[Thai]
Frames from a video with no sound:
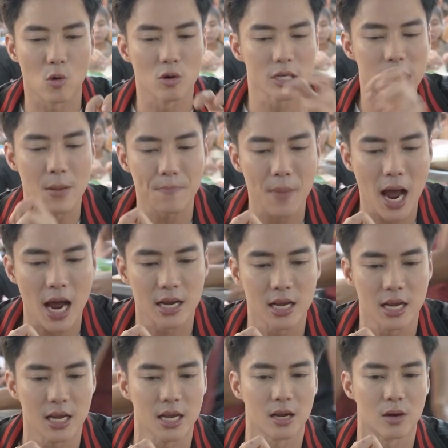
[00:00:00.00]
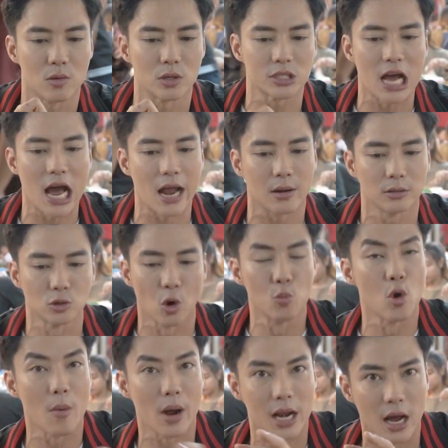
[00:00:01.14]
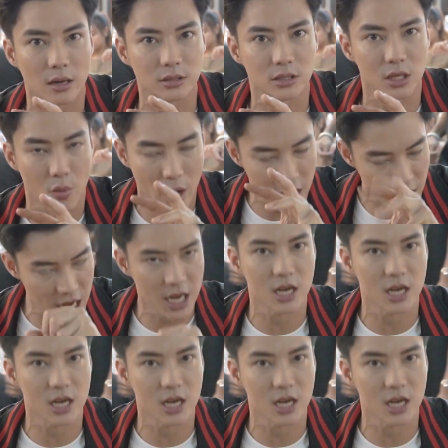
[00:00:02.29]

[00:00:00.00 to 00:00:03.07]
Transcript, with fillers: กุ้งใช้น้ำปลาที่รสชาติรวมๆกันแล้ว ถือว่าดี